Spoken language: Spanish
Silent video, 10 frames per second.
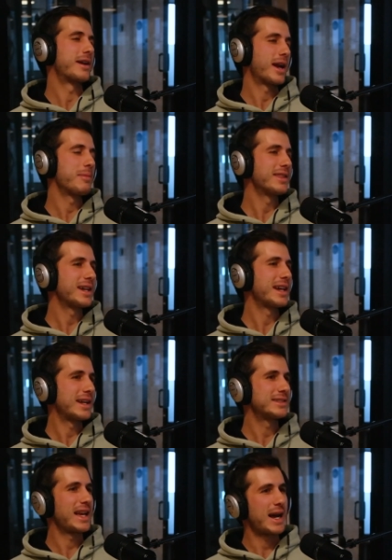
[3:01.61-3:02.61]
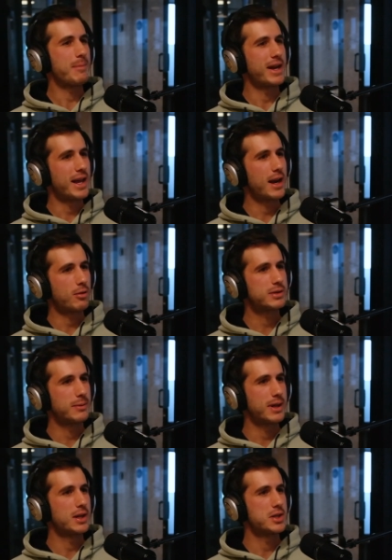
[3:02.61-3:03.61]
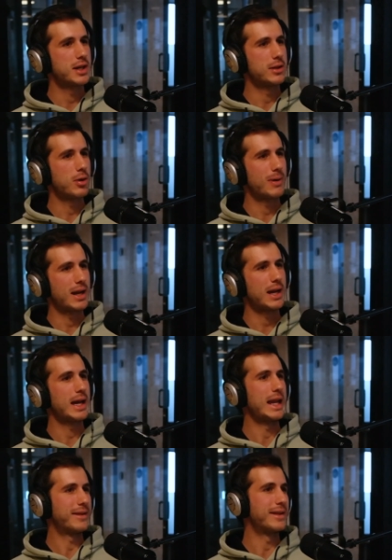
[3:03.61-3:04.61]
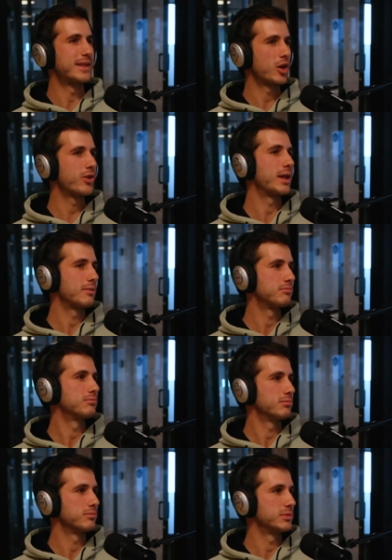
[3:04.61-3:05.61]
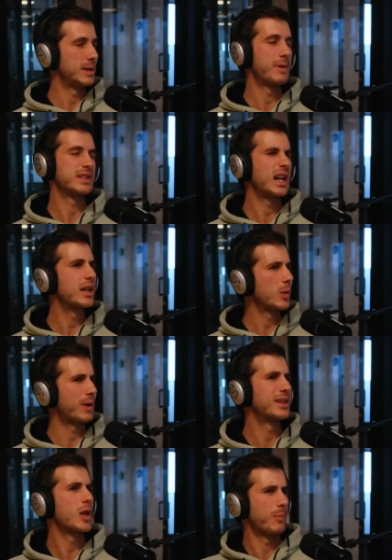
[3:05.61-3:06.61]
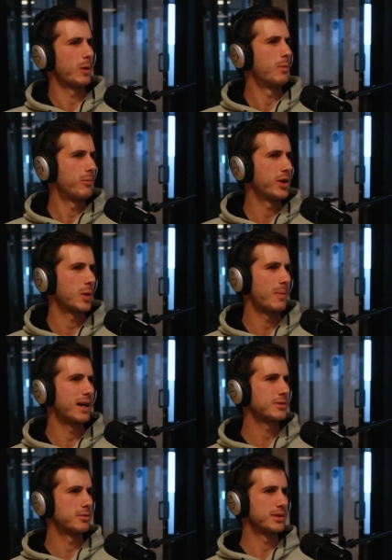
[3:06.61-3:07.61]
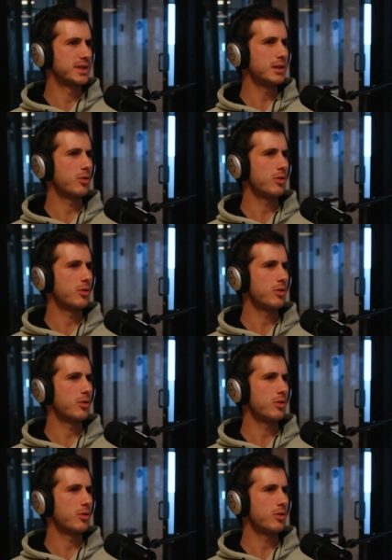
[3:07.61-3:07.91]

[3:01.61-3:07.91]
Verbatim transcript: ¿realmente crees que cambiaría algo si viene Chicharito y Vela? En el sentido de si pasar al quinto partido, pero un poquito más o así.